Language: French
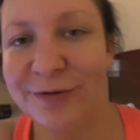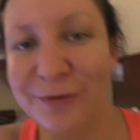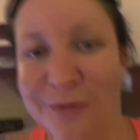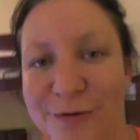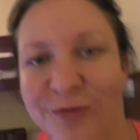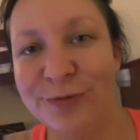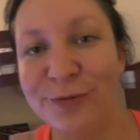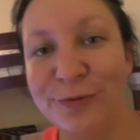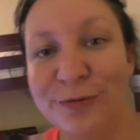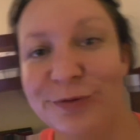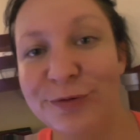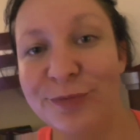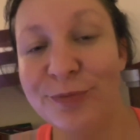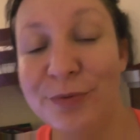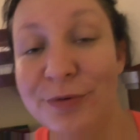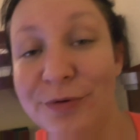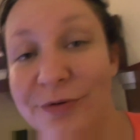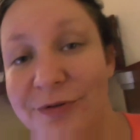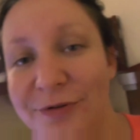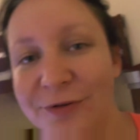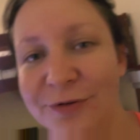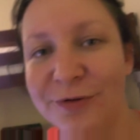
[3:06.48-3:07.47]
de
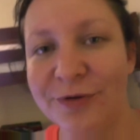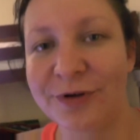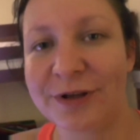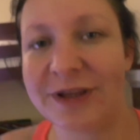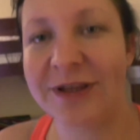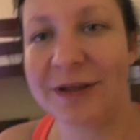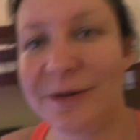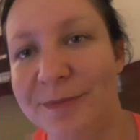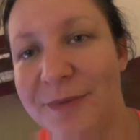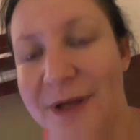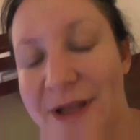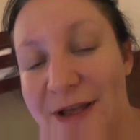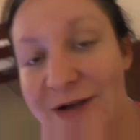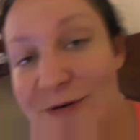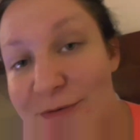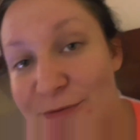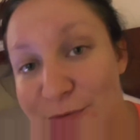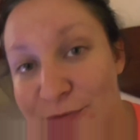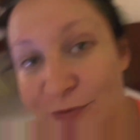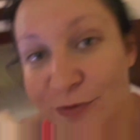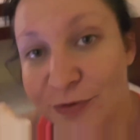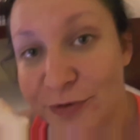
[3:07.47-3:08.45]
youtubeuse entre guillemets
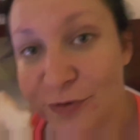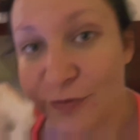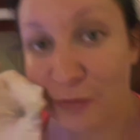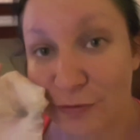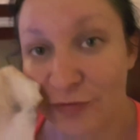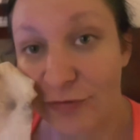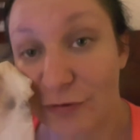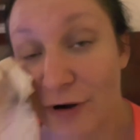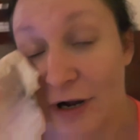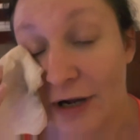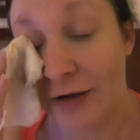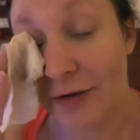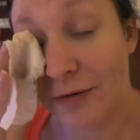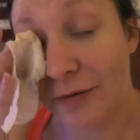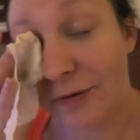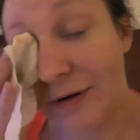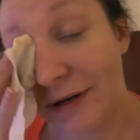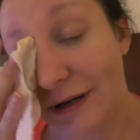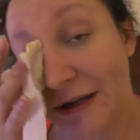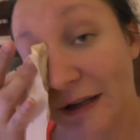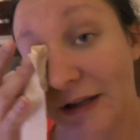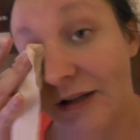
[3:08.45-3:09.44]
où on ne voit que
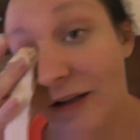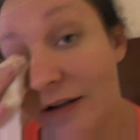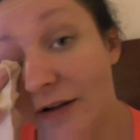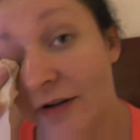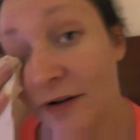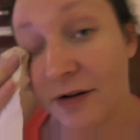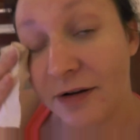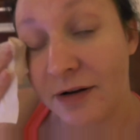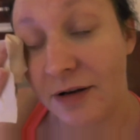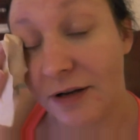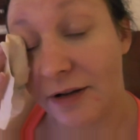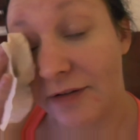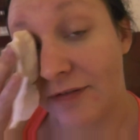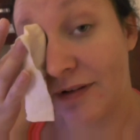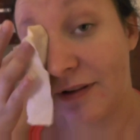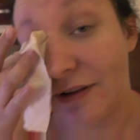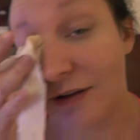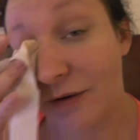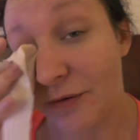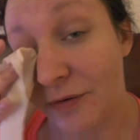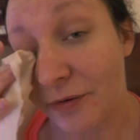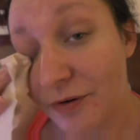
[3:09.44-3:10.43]
les,
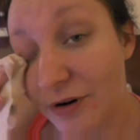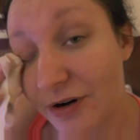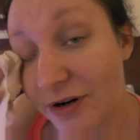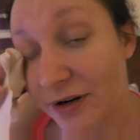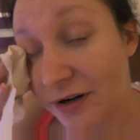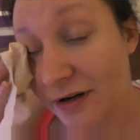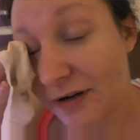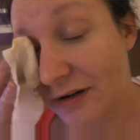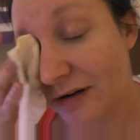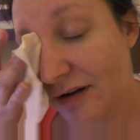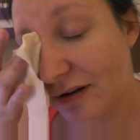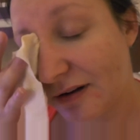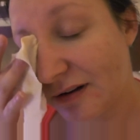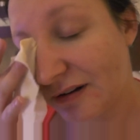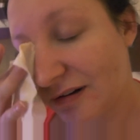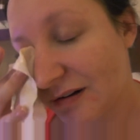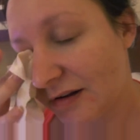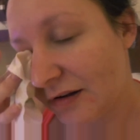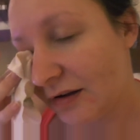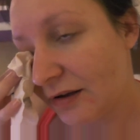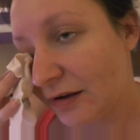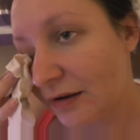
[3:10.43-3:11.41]
vidéos. Hein.
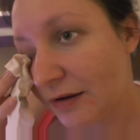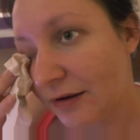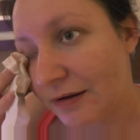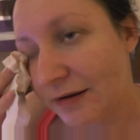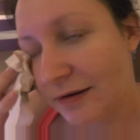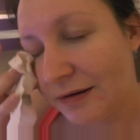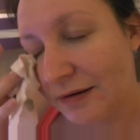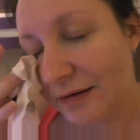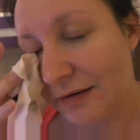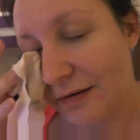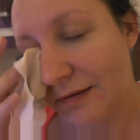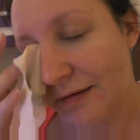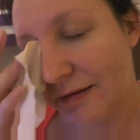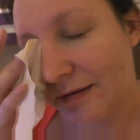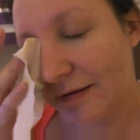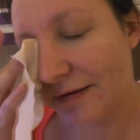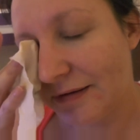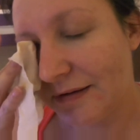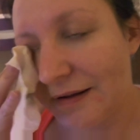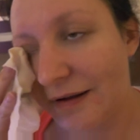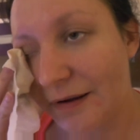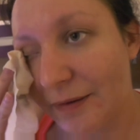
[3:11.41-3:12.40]

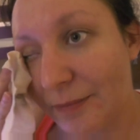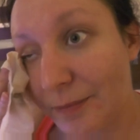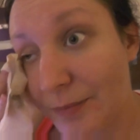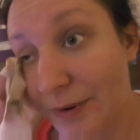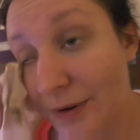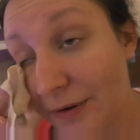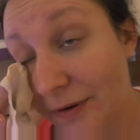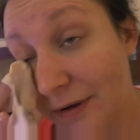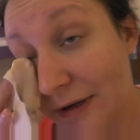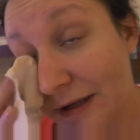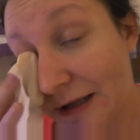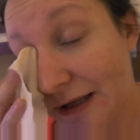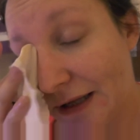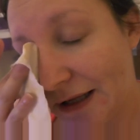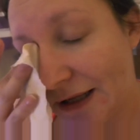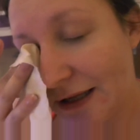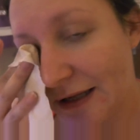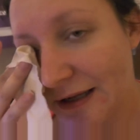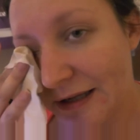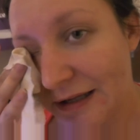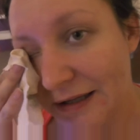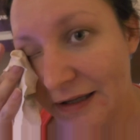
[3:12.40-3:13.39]
C'est un blog
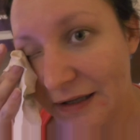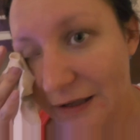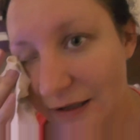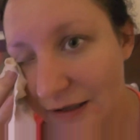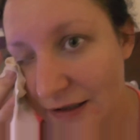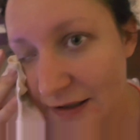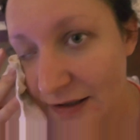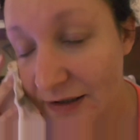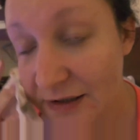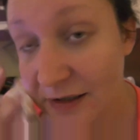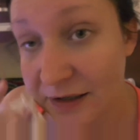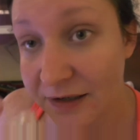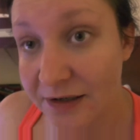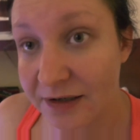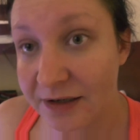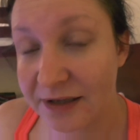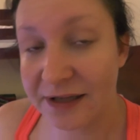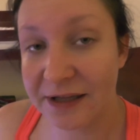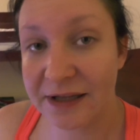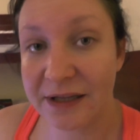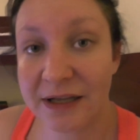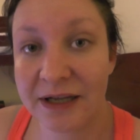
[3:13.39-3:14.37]
écrit
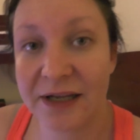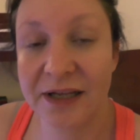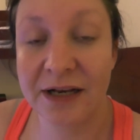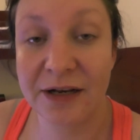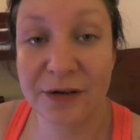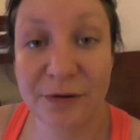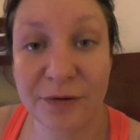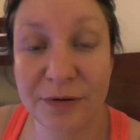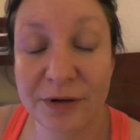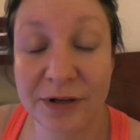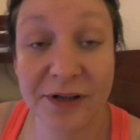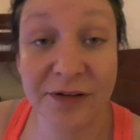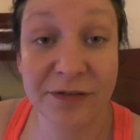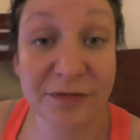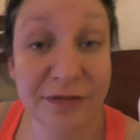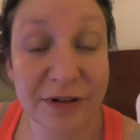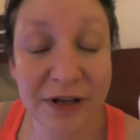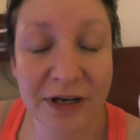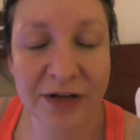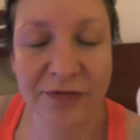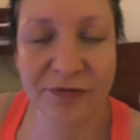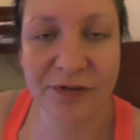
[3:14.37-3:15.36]
et il y a quelques liens
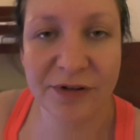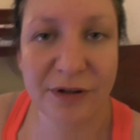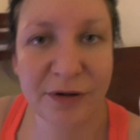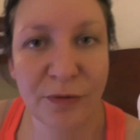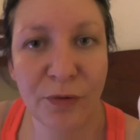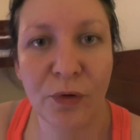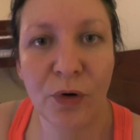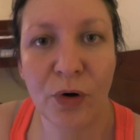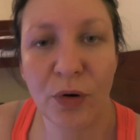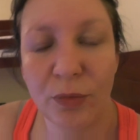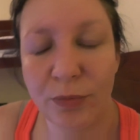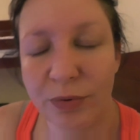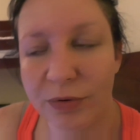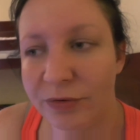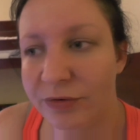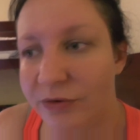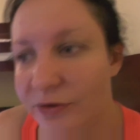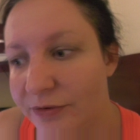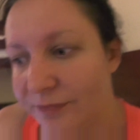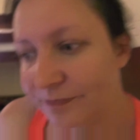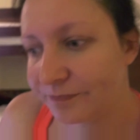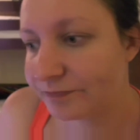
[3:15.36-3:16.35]
vers les vidéos en
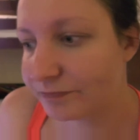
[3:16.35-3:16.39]
plus.